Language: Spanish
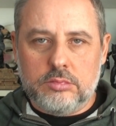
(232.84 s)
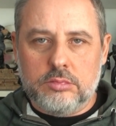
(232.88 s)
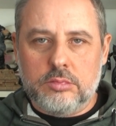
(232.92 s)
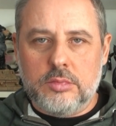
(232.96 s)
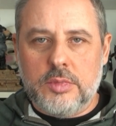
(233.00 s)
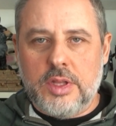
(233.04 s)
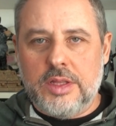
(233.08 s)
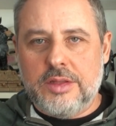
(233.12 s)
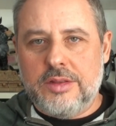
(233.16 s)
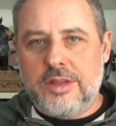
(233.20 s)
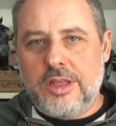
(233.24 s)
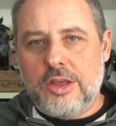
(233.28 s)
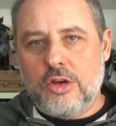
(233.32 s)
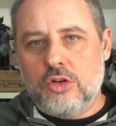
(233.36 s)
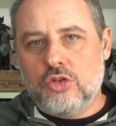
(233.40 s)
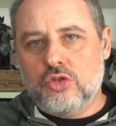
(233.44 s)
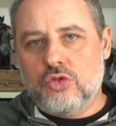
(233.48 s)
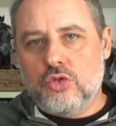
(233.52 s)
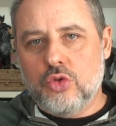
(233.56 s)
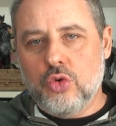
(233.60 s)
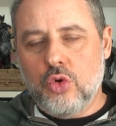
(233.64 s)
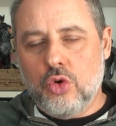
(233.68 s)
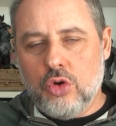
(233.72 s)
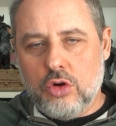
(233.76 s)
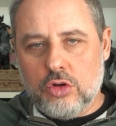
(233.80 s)
de tíos
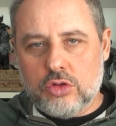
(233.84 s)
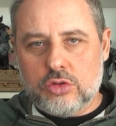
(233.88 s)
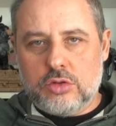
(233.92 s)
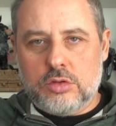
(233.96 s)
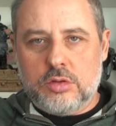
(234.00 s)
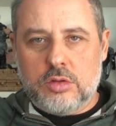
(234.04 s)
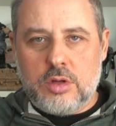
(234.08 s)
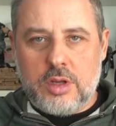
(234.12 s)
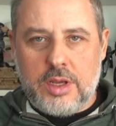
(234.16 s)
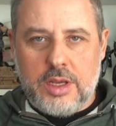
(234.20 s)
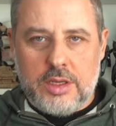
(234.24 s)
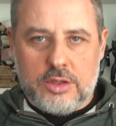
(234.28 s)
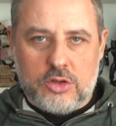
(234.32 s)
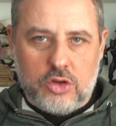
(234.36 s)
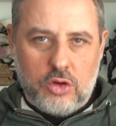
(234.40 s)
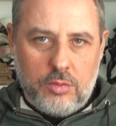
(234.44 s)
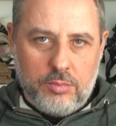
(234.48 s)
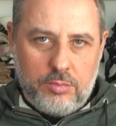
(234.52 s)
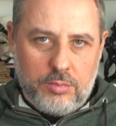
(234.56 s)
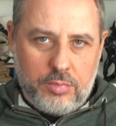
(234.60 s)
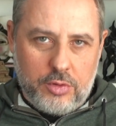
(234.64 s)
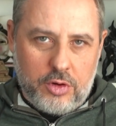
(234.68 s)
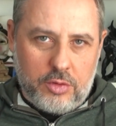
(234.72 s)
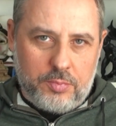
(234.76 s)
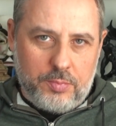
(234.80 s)
duros que
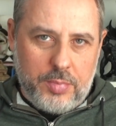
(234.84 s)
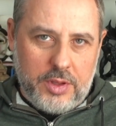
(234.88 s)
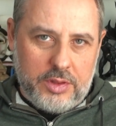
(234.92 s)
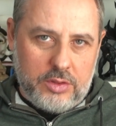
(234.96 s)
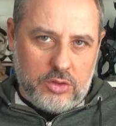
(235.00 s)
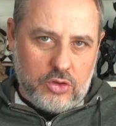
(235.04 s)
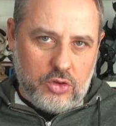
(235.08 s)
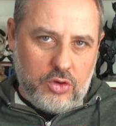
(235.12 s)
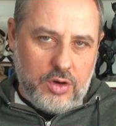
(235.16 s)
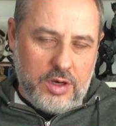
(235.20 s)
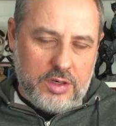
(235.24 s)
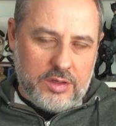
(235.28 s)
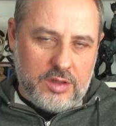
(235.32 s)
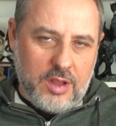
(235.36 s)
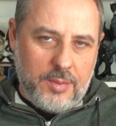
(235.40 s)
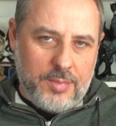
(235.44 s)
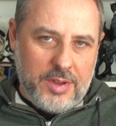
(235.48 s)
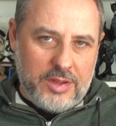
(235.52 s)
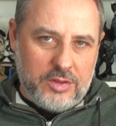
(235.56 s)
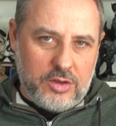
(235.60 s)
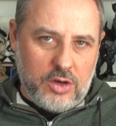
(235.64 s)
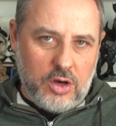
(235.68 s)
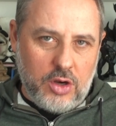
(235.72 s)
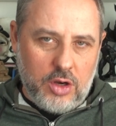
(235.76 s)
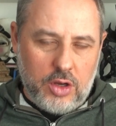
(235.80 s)
son prospectores de
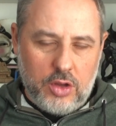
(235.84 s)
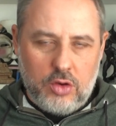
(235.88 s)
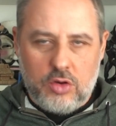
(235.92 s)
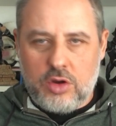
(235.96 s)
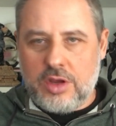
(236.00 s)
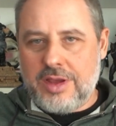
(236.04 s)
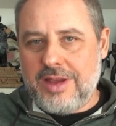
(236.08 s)
petróleo